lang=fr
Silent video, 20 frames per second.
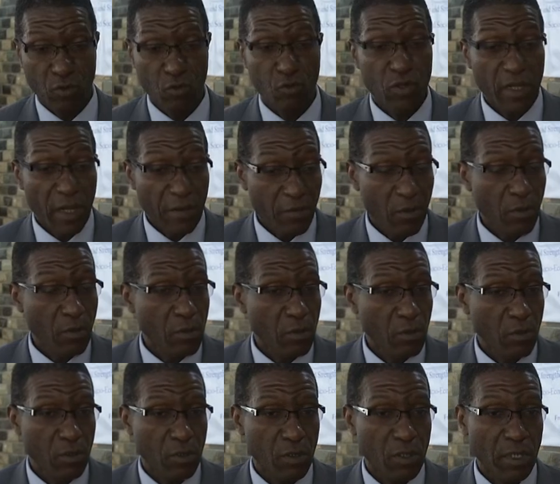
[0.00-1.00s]
nous avons
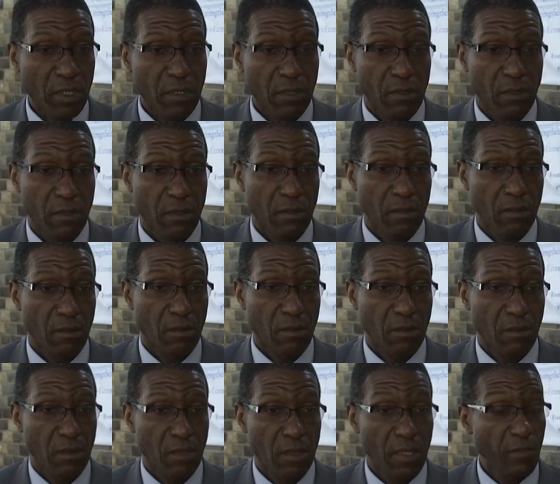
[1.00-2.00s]
donc euh,
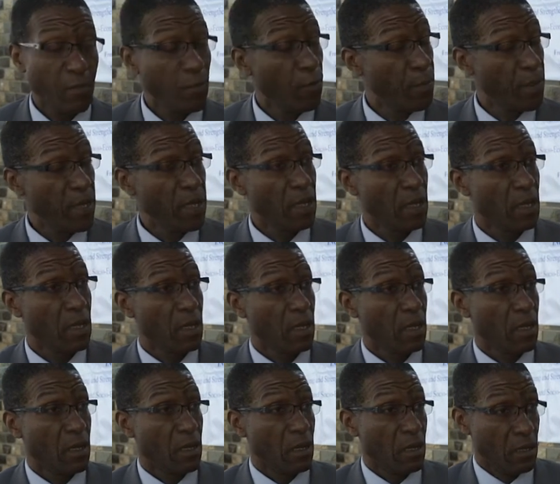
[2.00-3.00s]
développé
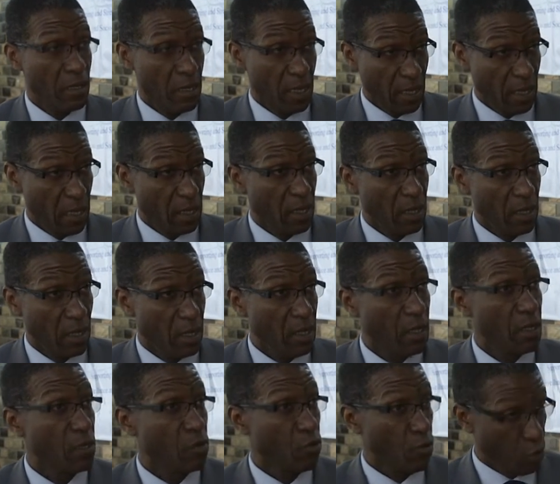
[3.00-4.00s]
des
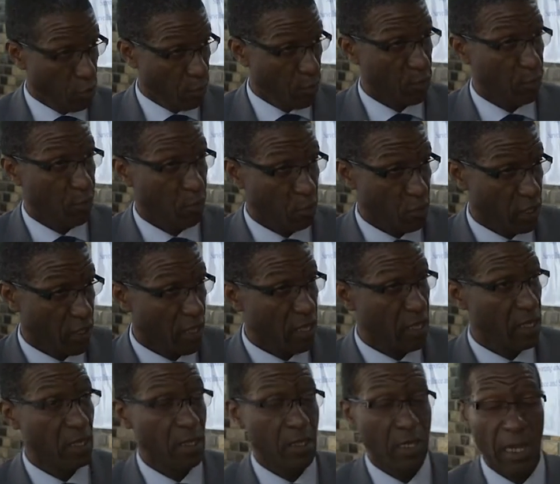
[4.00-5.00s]
documents de
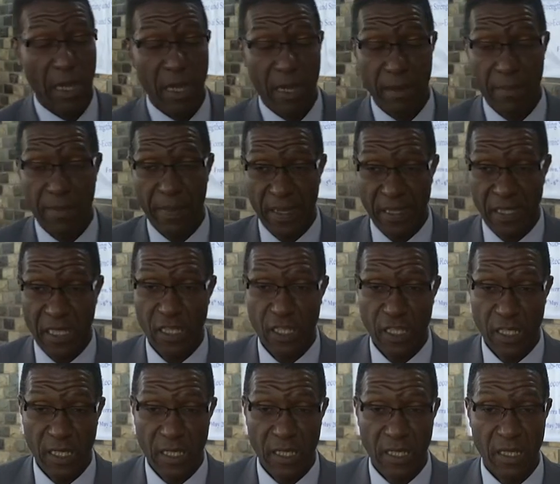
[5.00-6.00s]
projet à
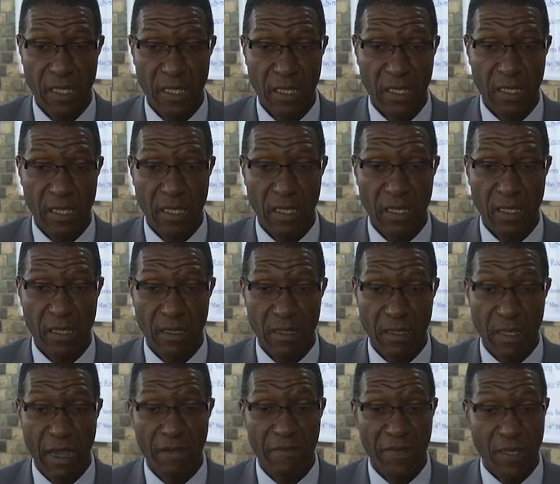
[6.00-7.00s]
partager euh,
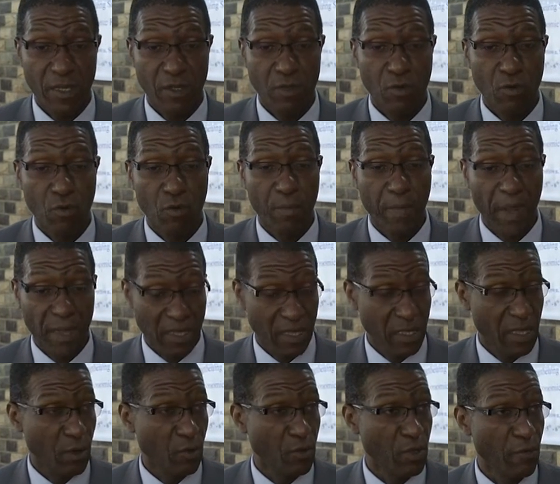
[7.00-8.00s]
avec nos
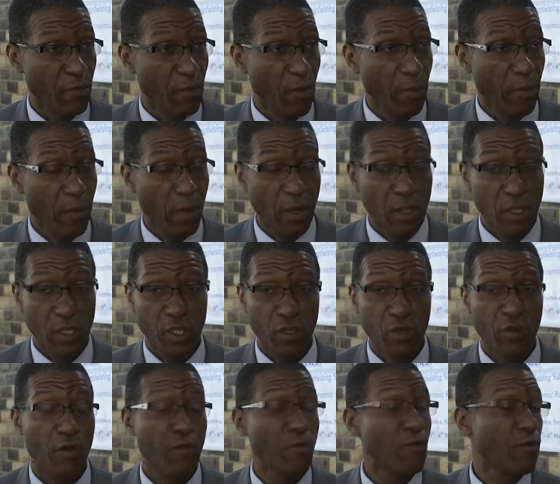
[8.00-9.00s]
partenaires au développement qui
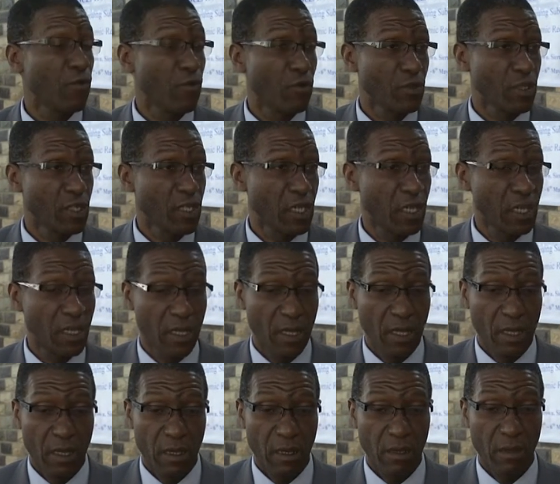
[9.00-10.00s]
ont volontiers
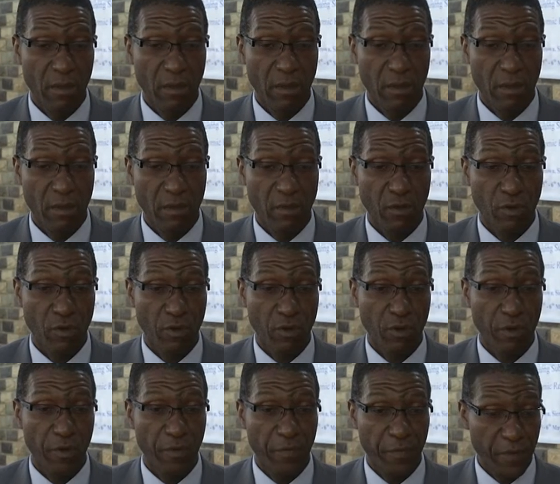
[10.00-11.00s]
euh, donc
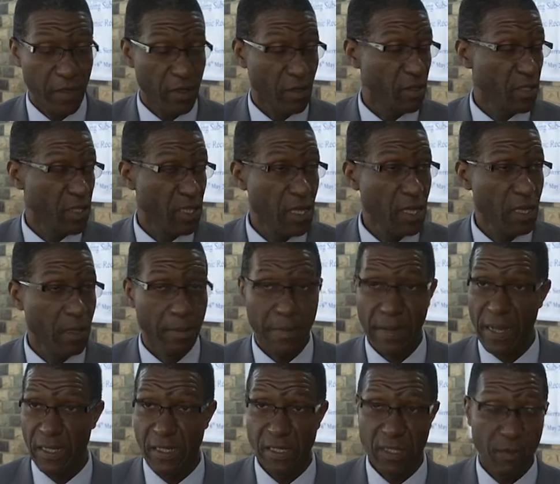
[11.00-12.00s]
financé
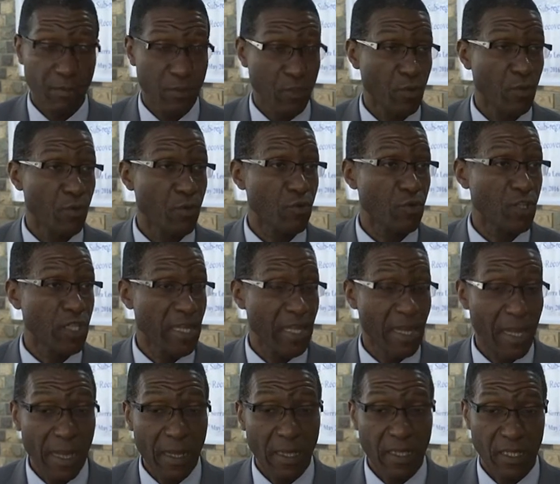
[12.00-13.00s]
par exemple ce
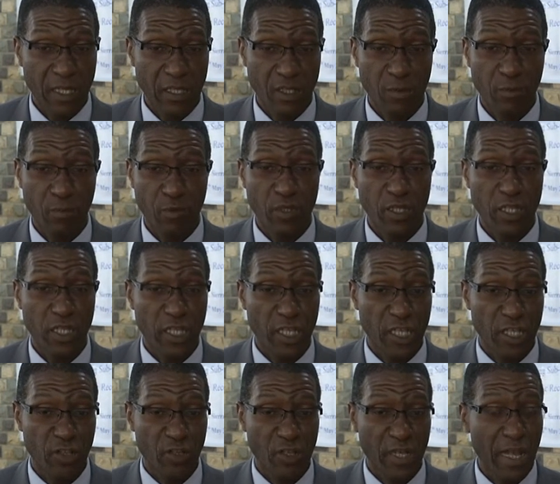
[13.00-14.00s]
projet-là qui est un projet
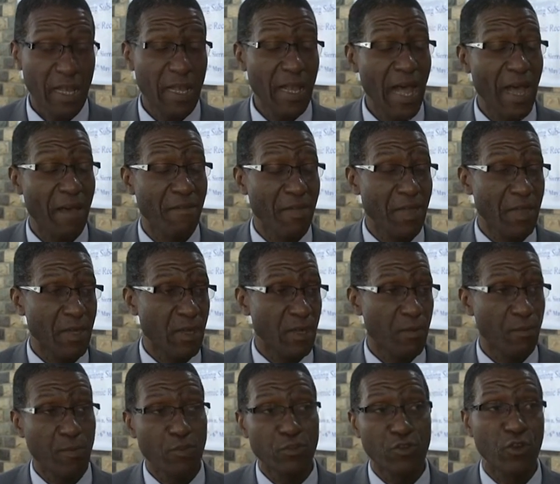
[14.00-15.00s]
régional avec
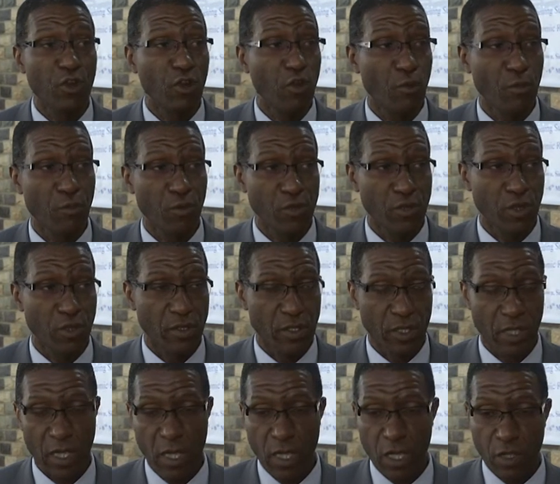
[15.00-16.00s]
plusieurs composantes.
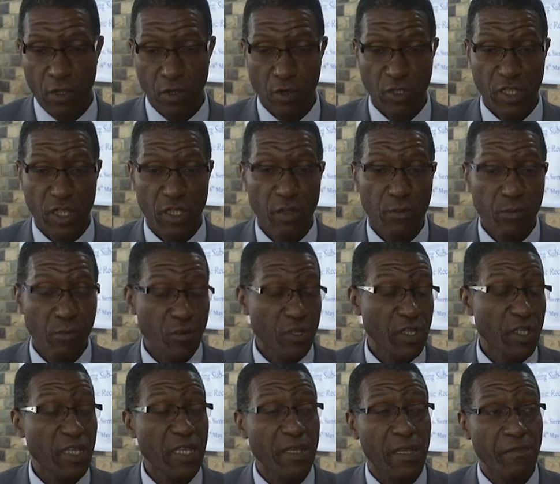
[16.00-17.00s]
Donc c'est un
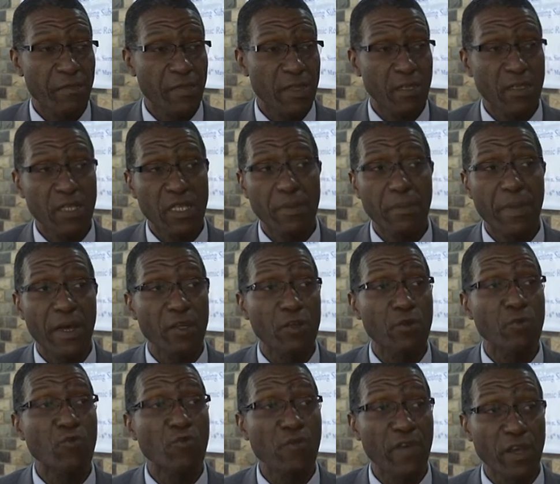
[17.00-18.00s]
projet qui est financé par le
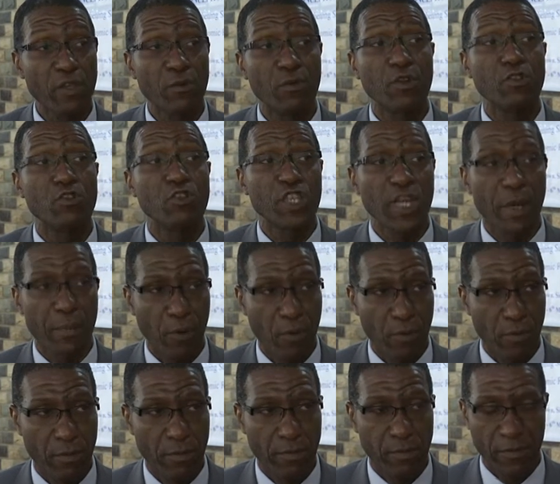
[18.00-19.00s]
gouvernement du Japon.
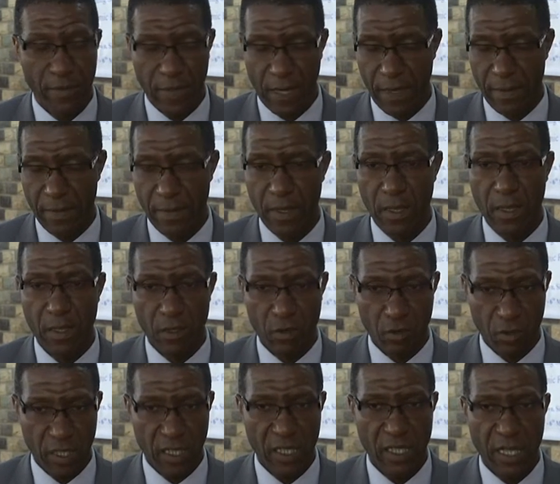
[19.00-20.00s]
Voilà.
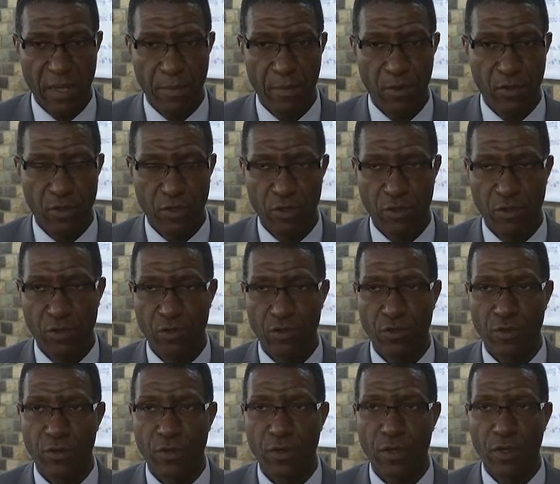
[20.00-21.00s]
Donc il est important que je,
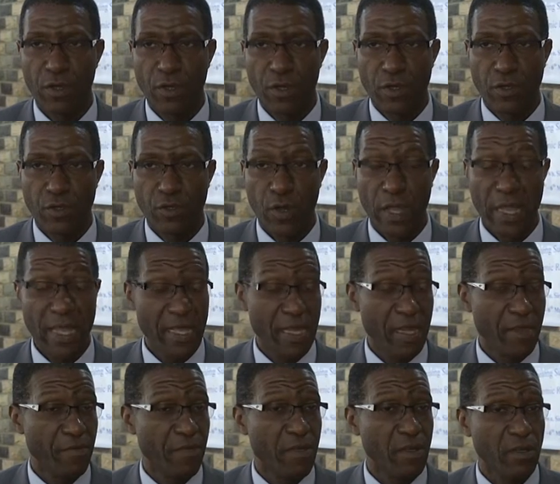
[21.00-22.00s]
et il
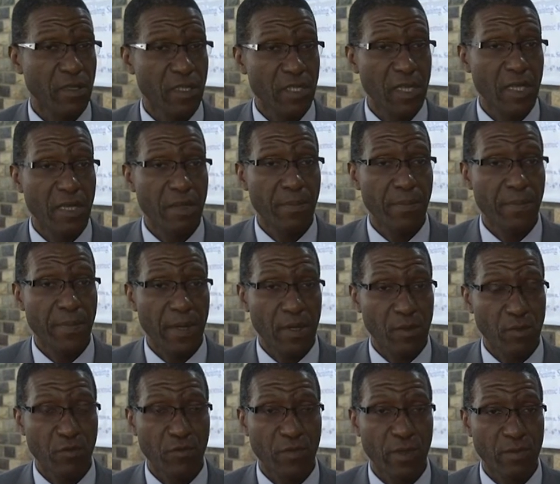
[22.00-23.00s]
est financé par
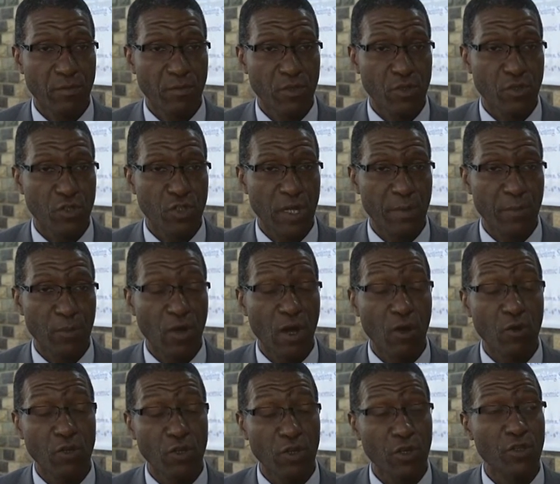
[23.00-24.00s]
le gouvernement du Japon à
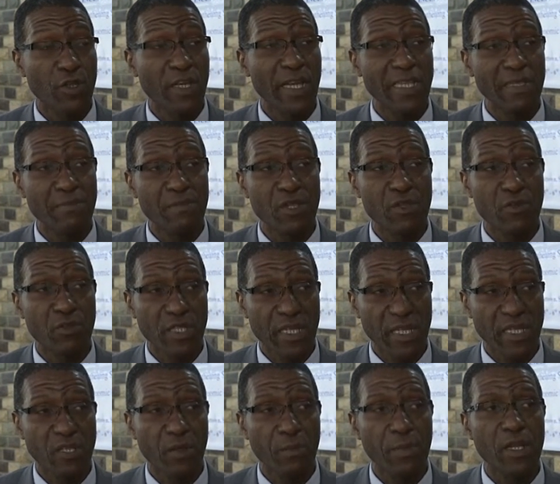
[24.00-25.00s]
hauteur de 4
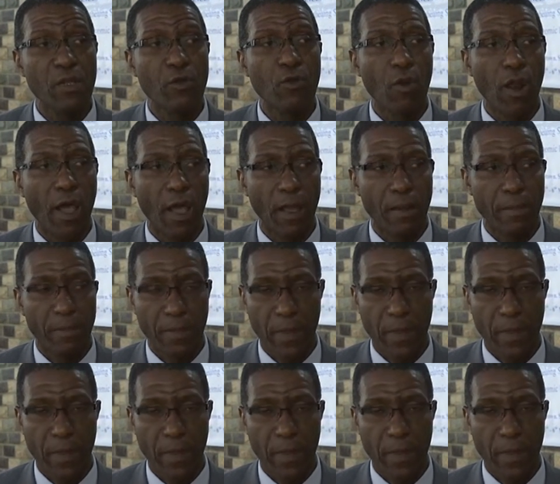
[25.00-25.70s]
500 000 dollars.